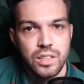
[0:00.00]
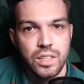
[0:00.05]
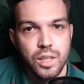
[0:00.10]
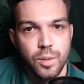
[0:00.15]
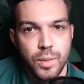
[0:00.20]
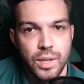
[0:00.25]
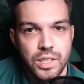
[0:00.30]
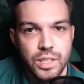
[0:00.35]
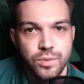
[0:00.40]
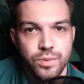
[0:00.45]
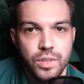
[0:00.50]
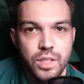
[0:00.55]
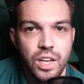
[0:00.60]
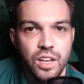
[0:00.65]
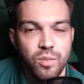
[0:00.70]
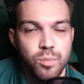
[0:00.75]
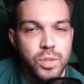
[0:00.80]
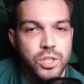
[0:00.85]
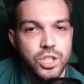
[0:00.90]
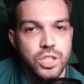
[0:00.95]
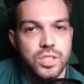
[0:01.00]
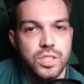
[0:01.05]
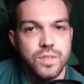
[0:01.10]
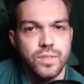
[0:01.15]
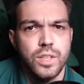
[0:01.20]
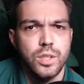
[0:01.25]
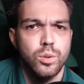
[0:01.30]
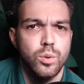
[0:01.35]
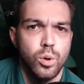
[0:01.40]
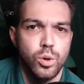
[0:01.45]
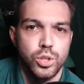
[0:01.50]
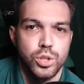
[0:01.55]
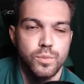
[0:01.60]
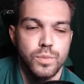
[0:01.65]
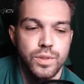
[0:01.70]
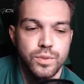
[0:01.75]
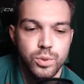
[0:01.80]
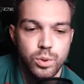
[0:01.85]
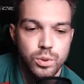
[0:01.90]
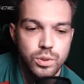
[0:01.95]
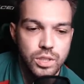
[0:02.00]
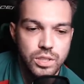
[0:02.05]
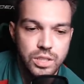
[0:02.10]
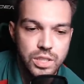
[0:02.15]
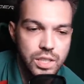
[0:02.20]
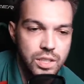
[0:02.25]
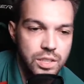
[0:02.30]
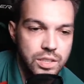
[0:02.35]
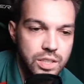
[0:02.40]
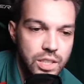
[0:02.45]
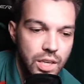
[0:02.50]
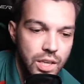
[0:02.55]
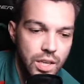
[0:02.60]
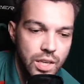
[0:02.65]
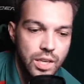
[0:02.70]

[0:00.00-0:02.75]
Локомотив играл в большинстве, должен был все это делать